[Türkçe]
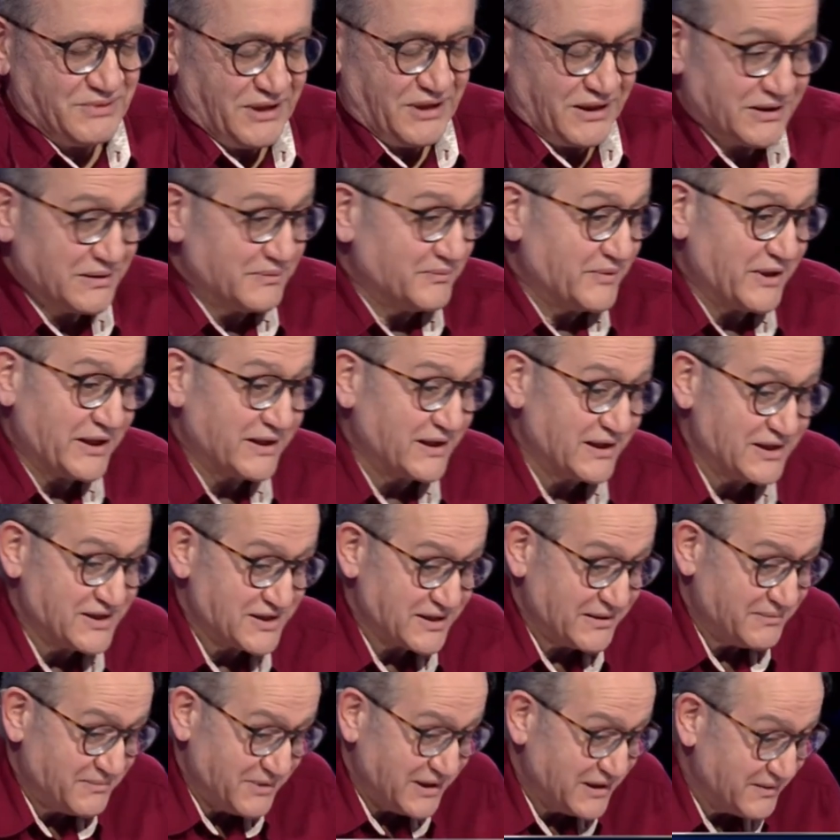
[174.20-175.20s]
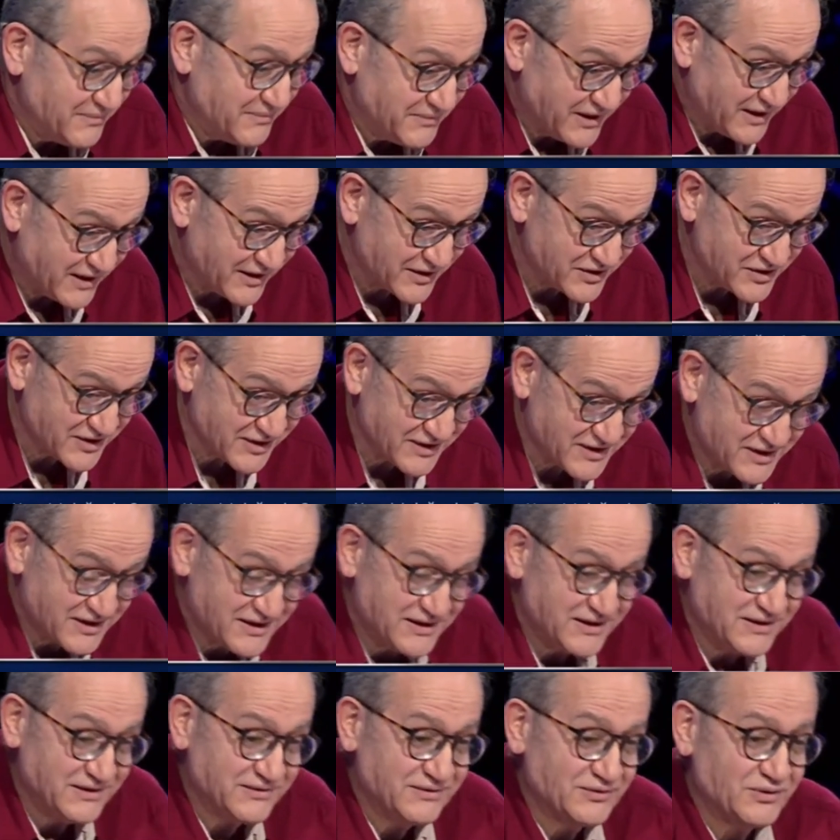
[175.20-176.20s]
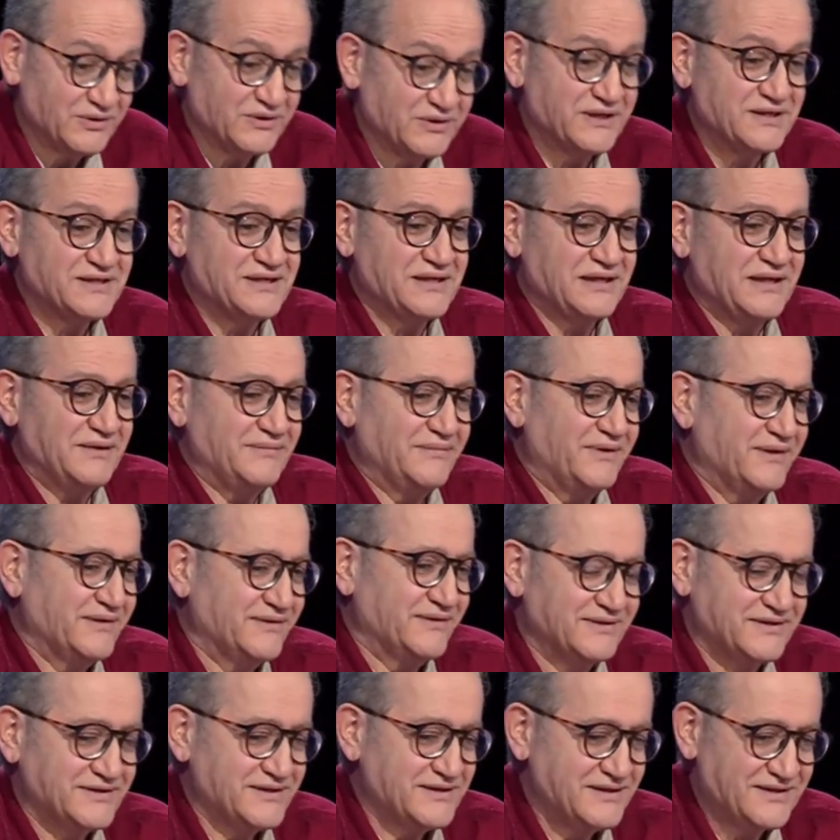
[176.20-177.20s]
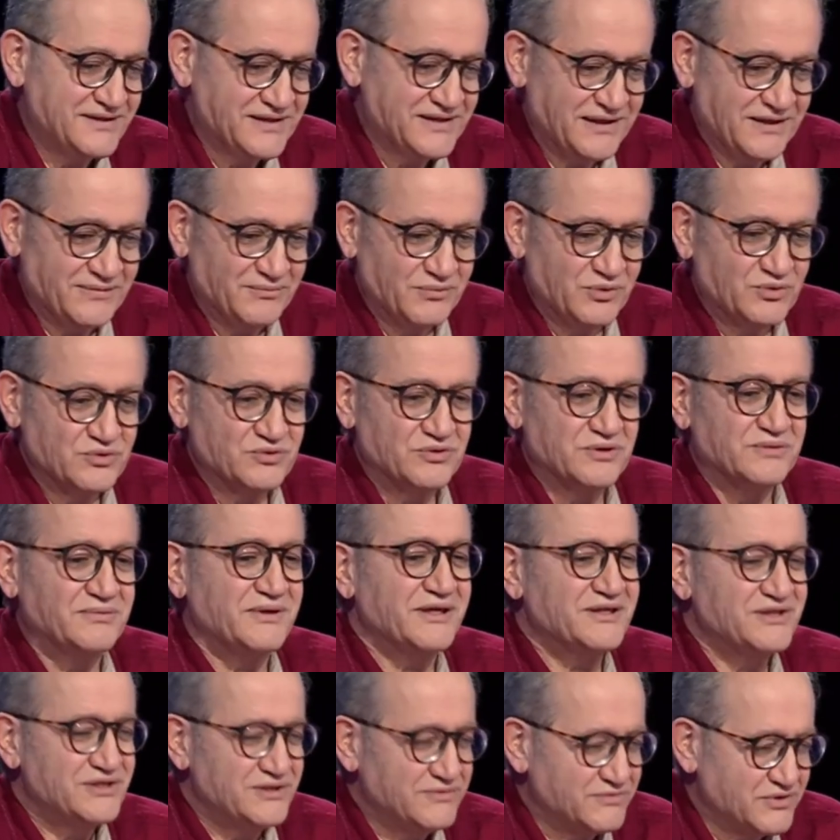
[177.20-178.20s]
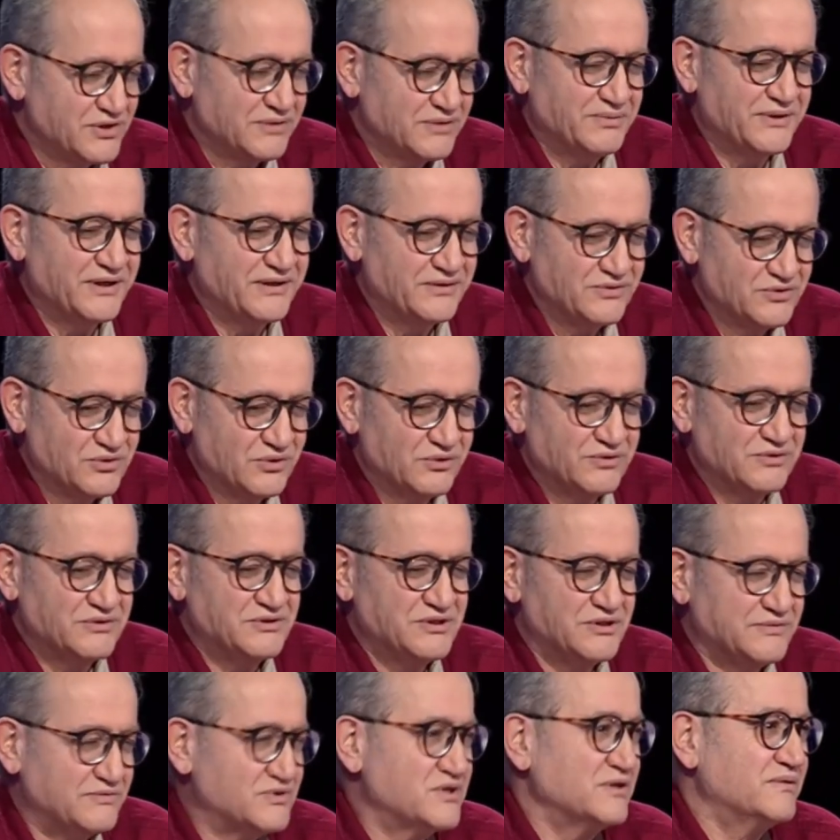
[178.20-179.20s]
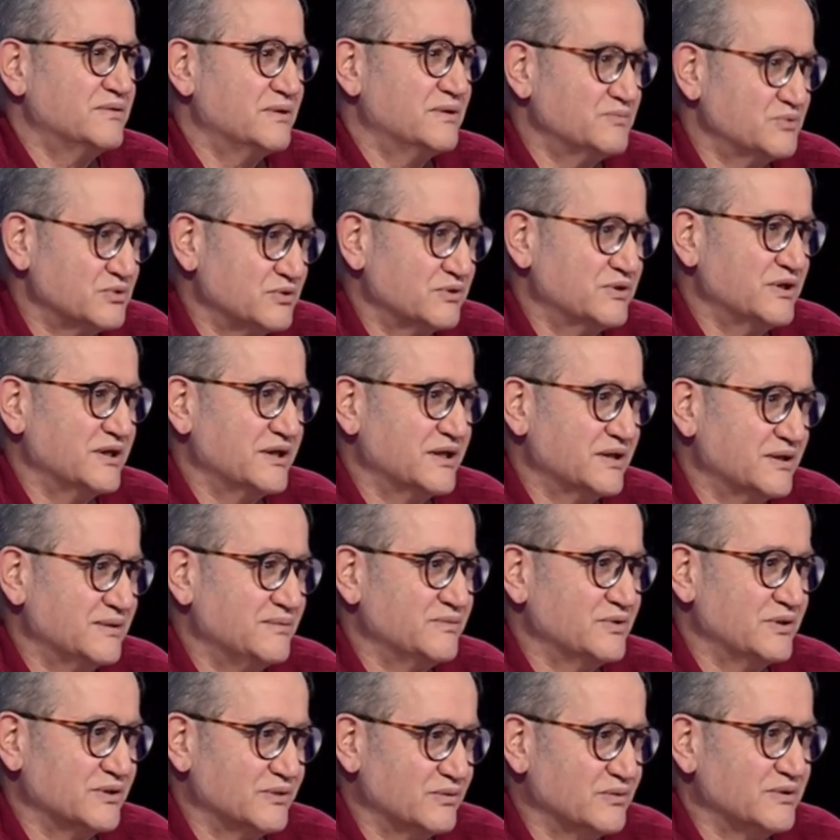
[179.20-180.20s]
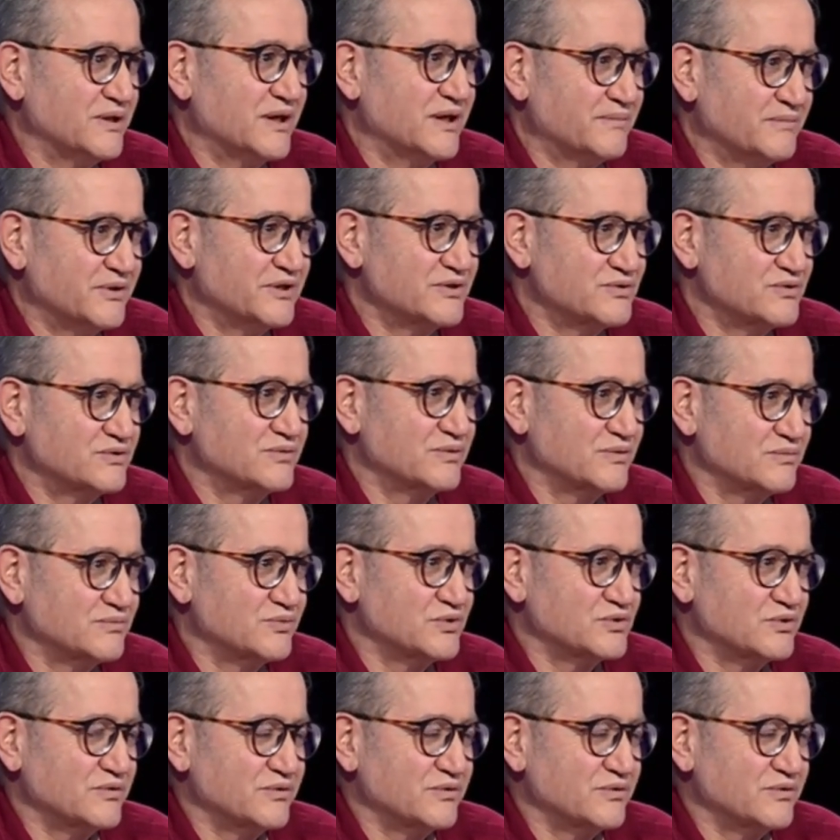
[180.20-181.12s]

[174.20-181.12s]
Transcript: aklımdan geçen benim de Erciyes'ti. Dolayısıyla mantık silsilem bozuldu. Ben çift, ceper, çift cevap joker hakkımı da kullanmak istiyorum bu